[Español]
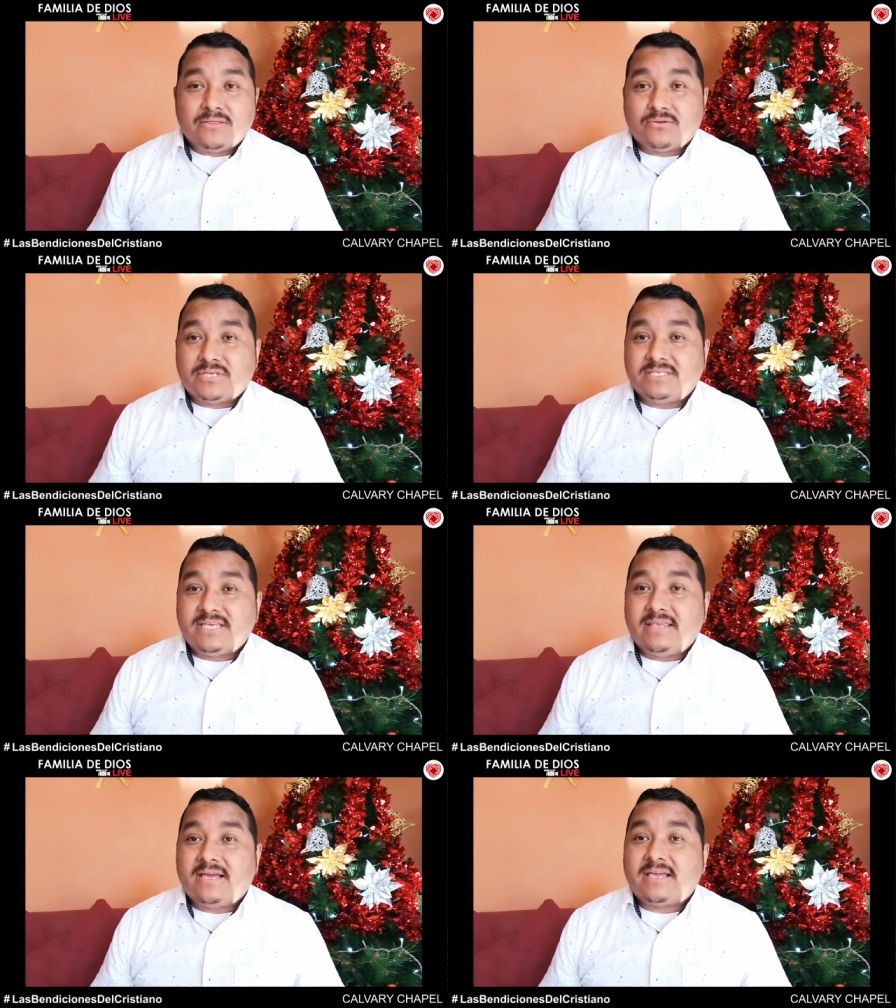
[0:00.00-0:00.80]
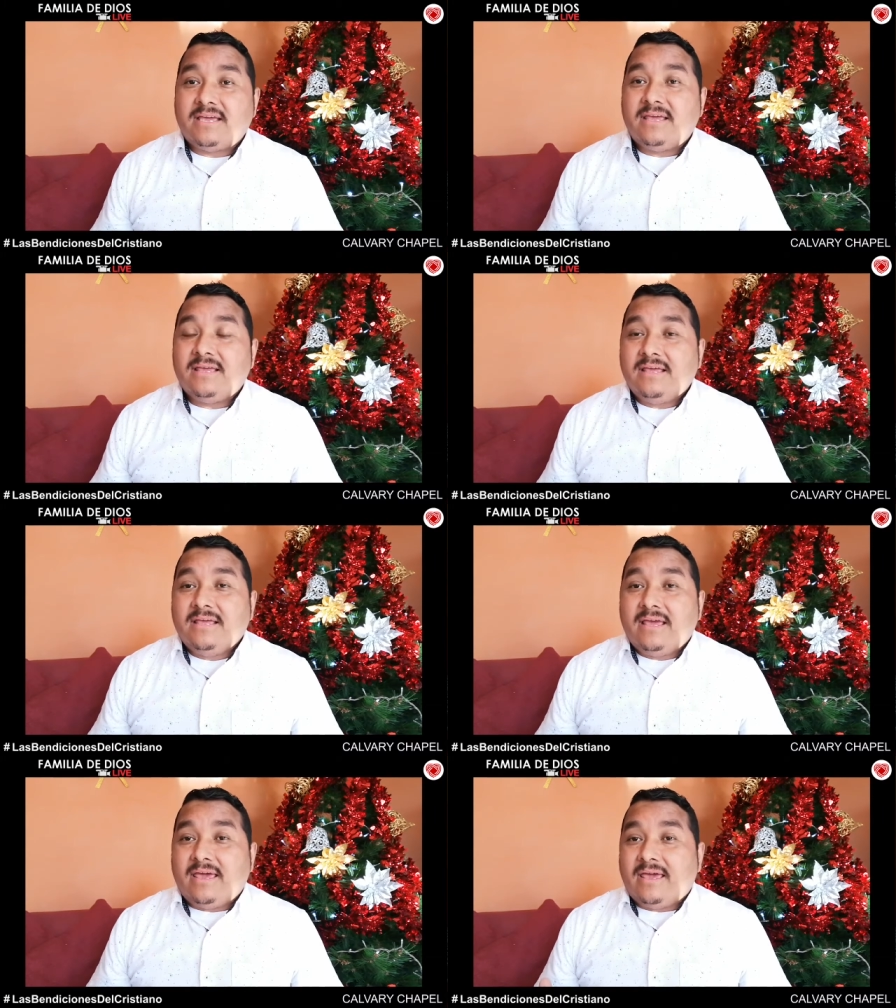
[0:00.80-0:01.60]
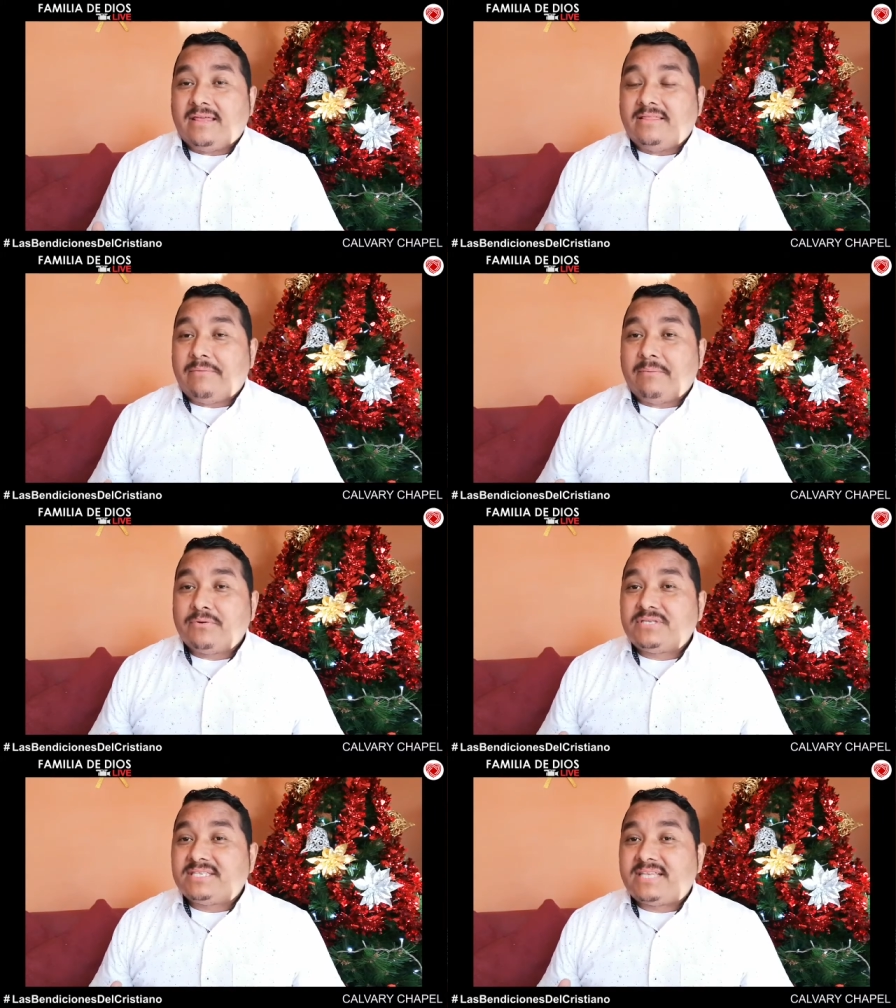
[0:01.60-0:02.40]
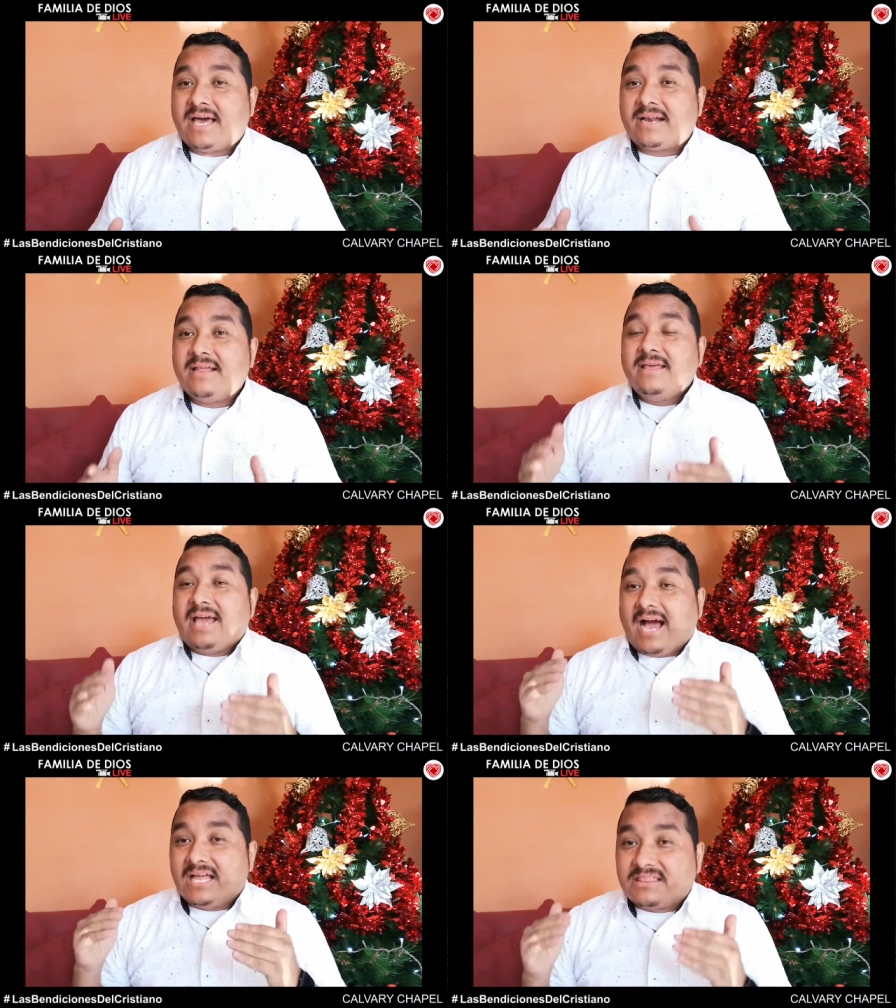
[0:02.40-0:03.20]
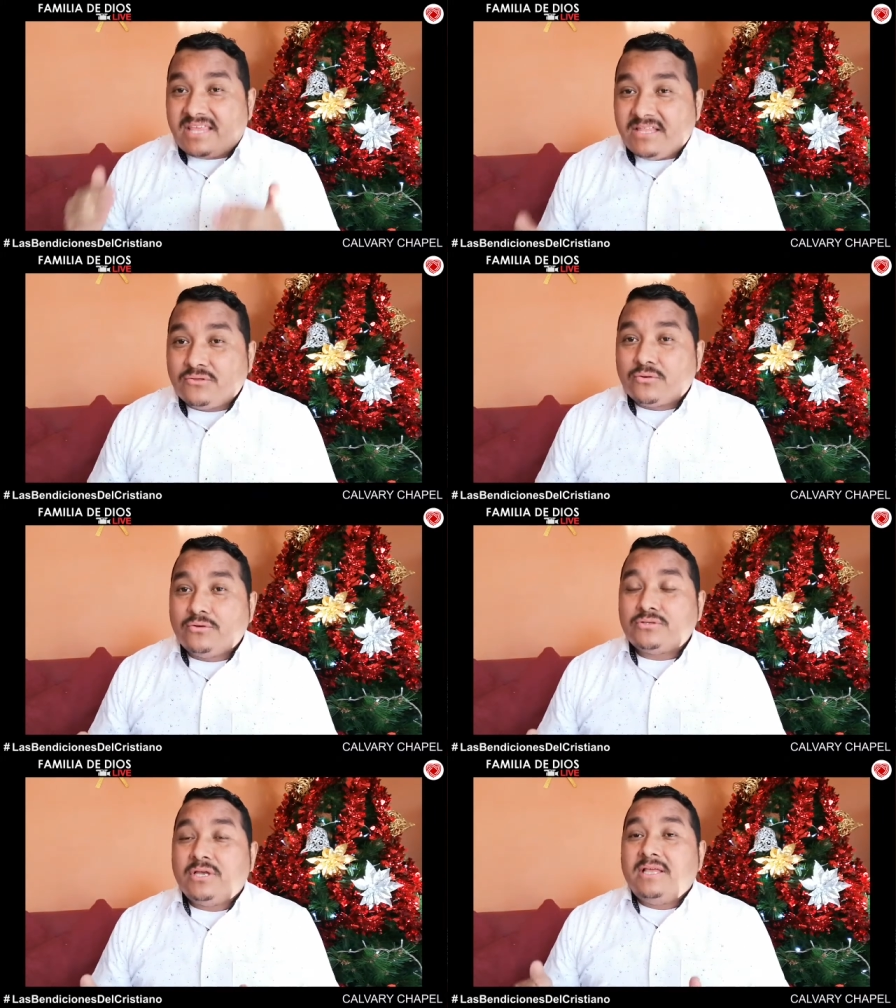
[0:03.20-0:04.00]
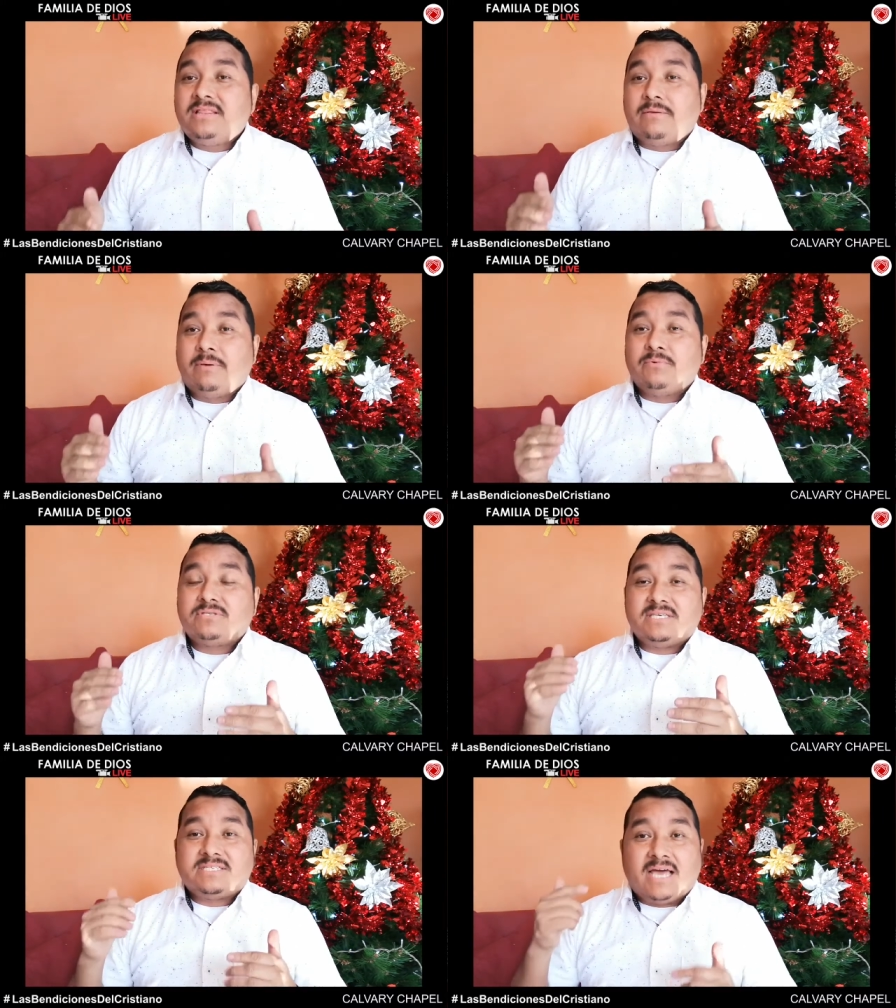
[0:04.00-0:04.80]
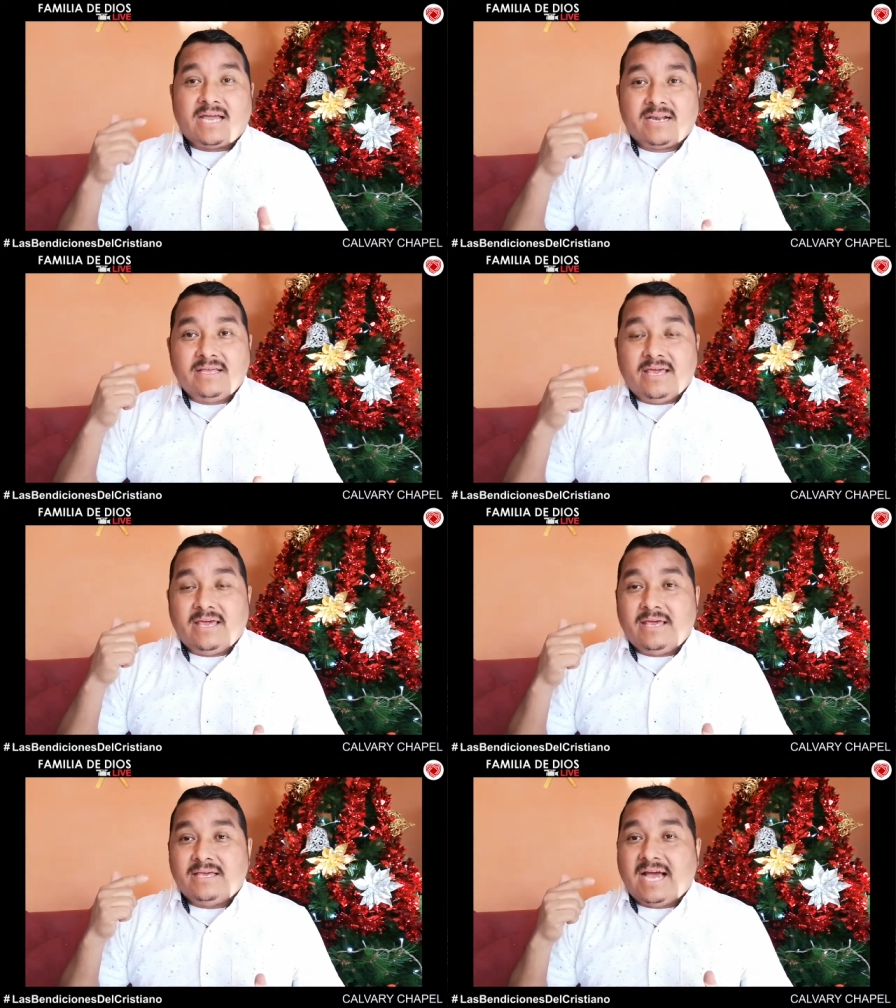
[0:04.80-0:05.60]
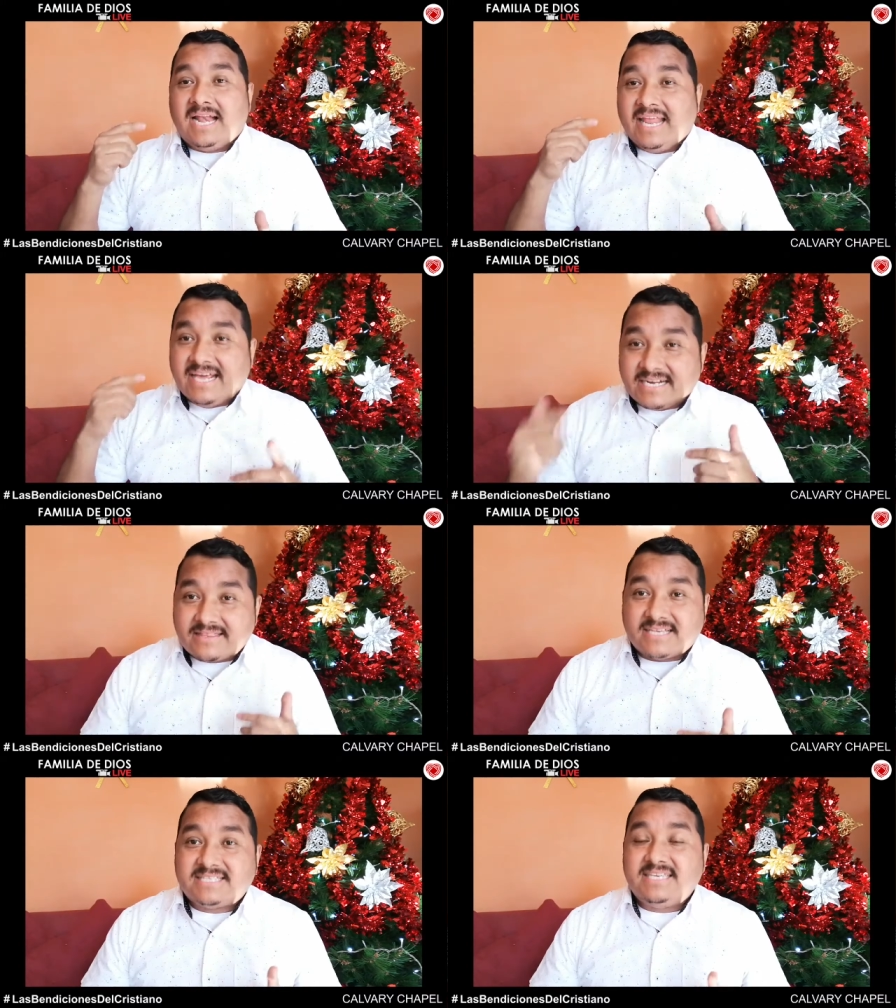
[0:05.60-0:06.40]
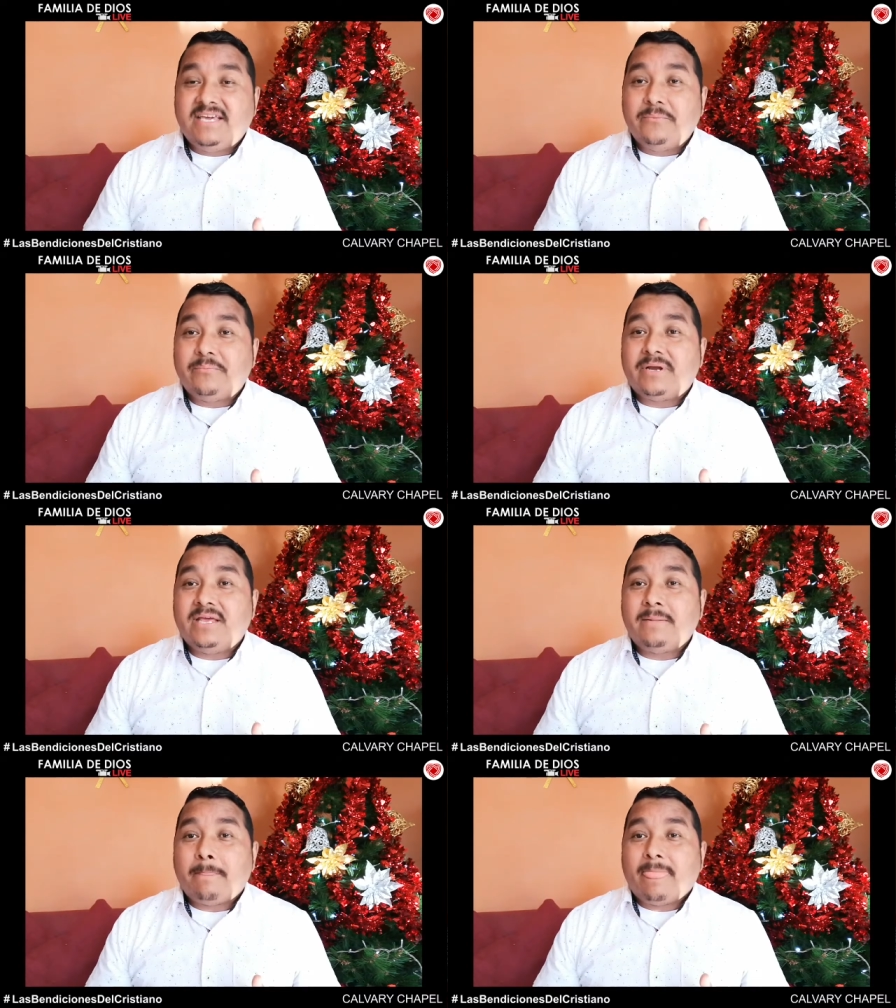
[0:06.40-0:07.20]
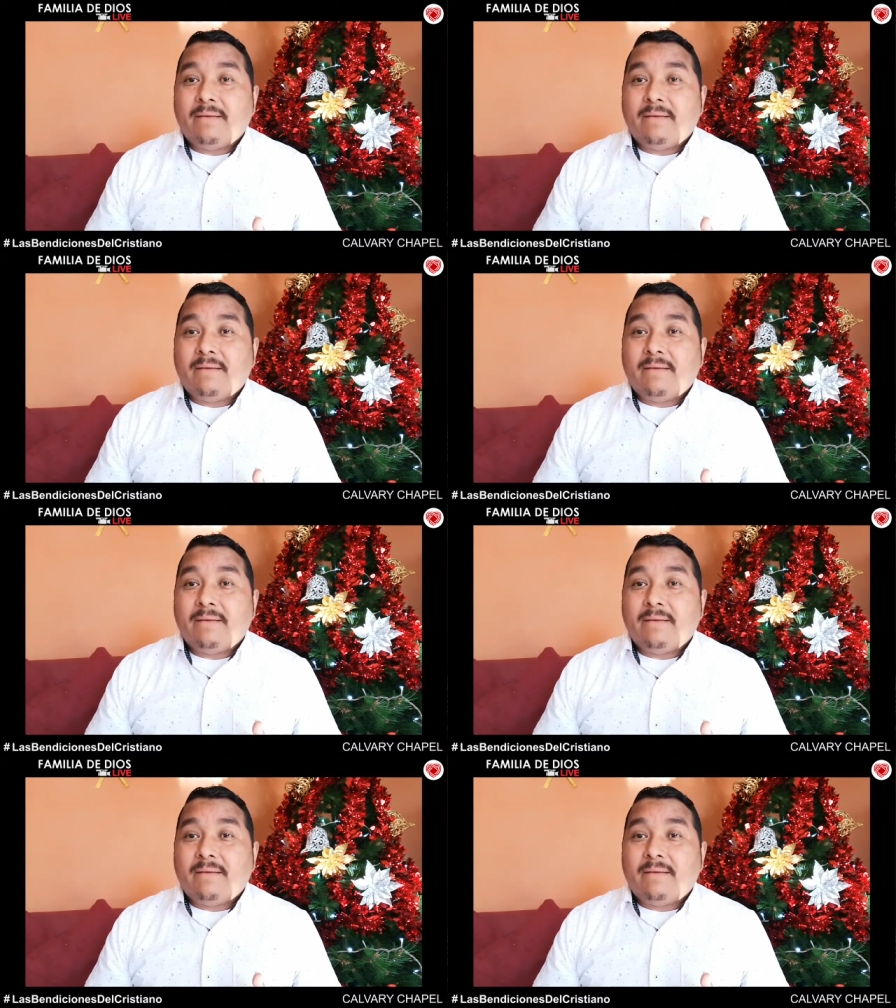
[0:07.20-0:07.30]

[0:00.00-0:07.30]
nos enseña que debemos estar atentos Debemos estar eh, alerta siempre.